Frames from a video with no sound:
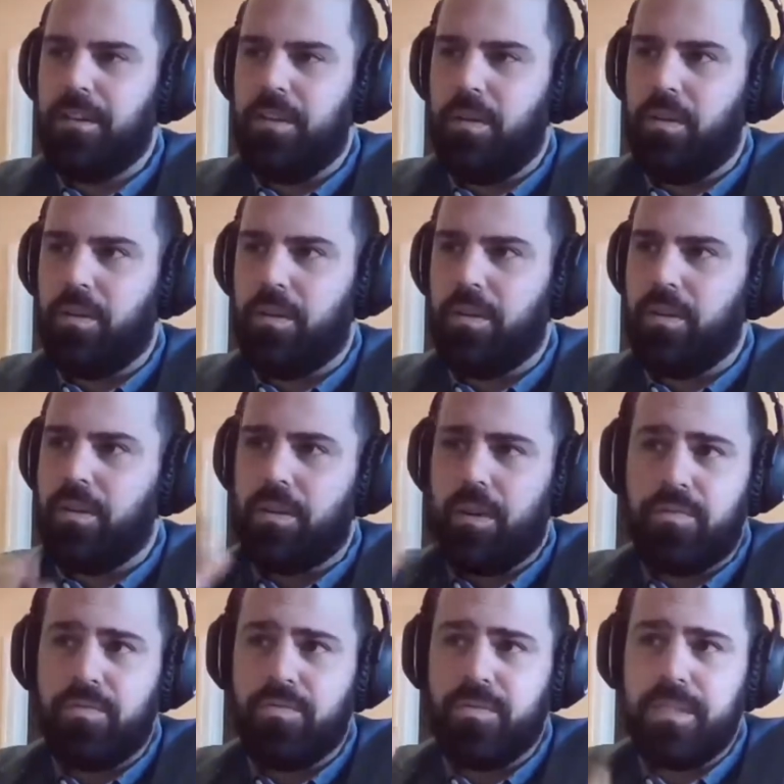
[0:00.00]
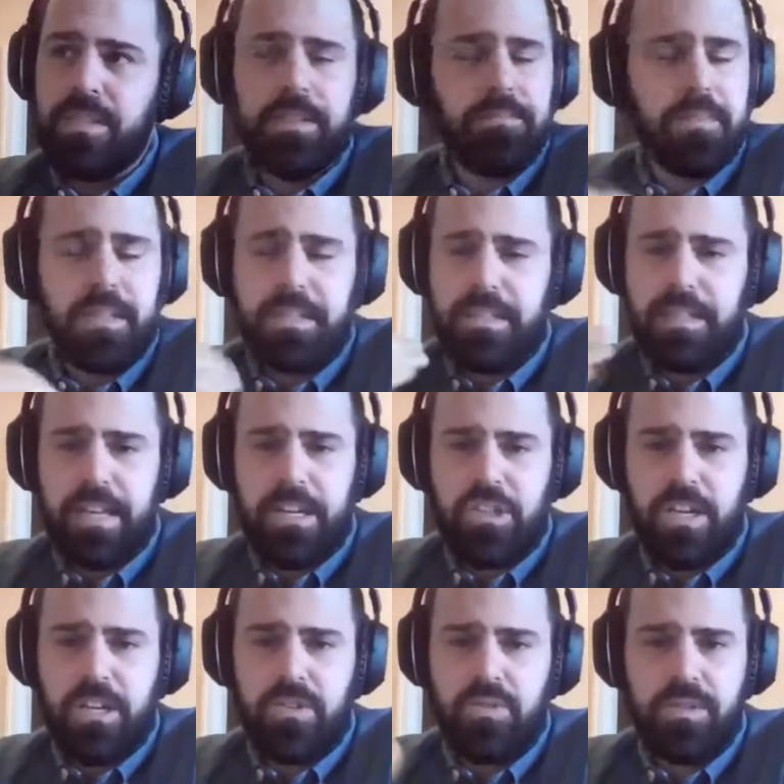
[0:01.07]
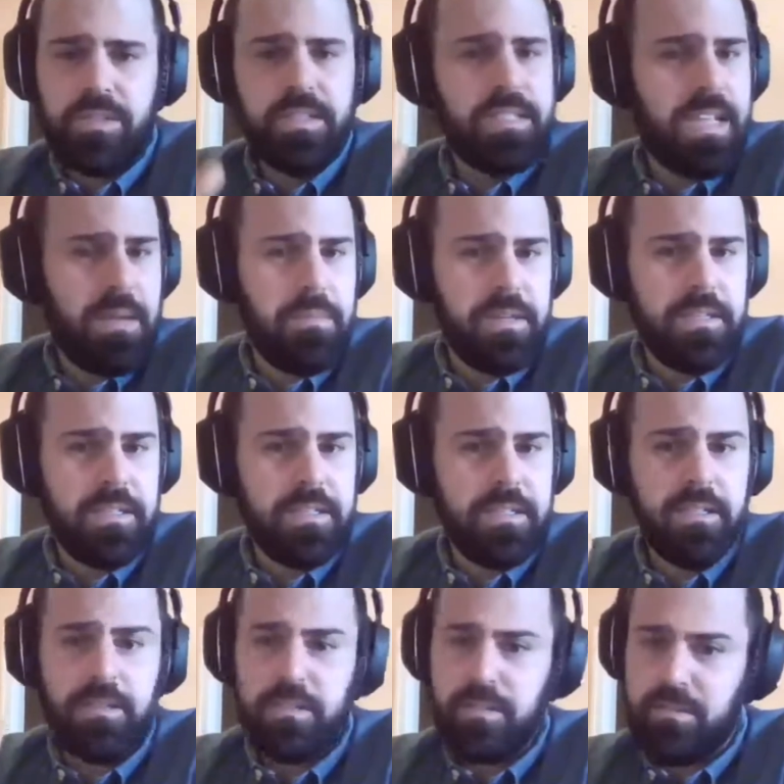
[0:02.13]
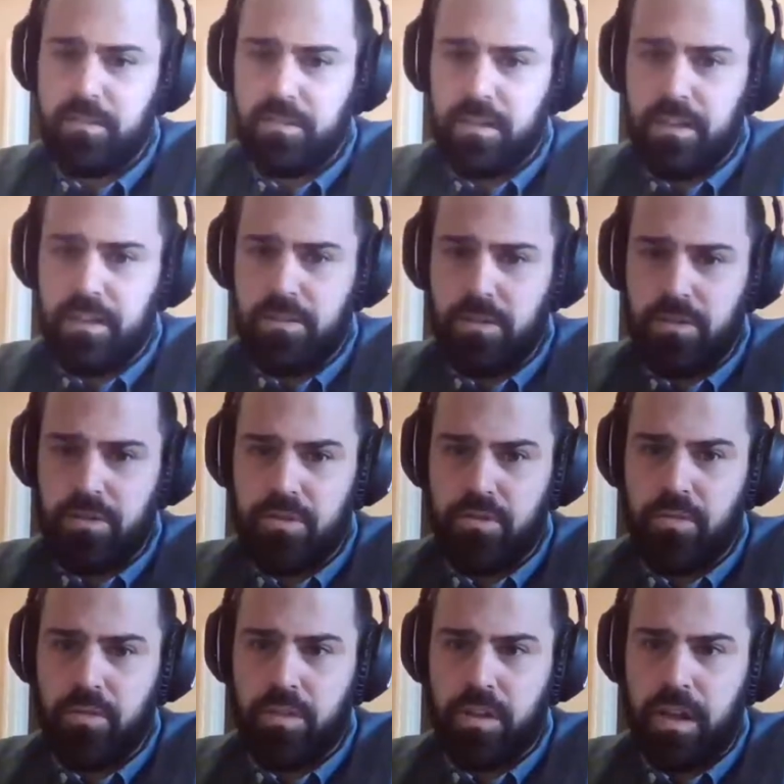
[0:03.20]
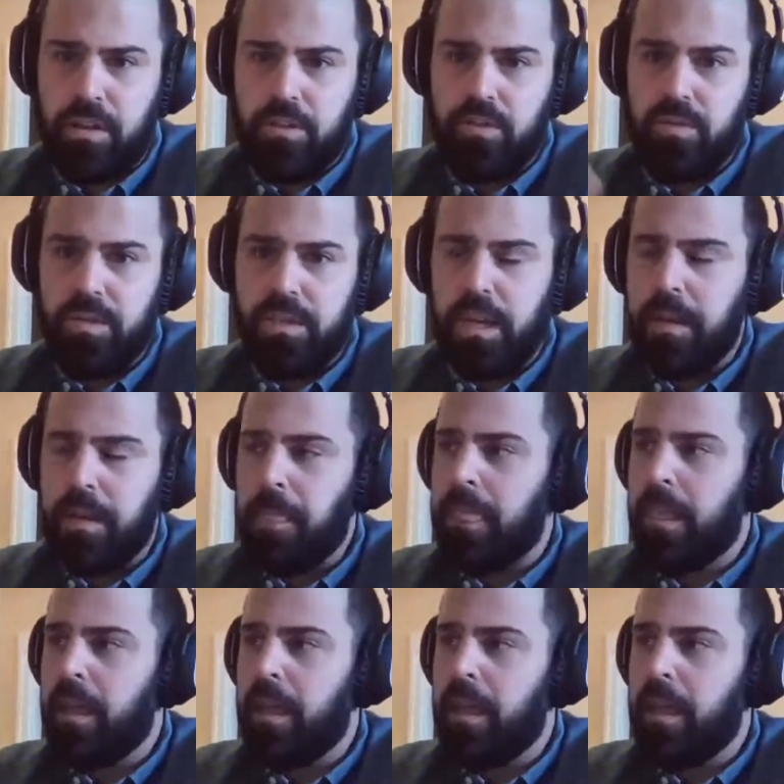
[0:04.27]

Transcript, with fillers: Donc, euh, comme je vous dis, c'est à chaque jeudi à midi et ce jusqu'au 30 juillet.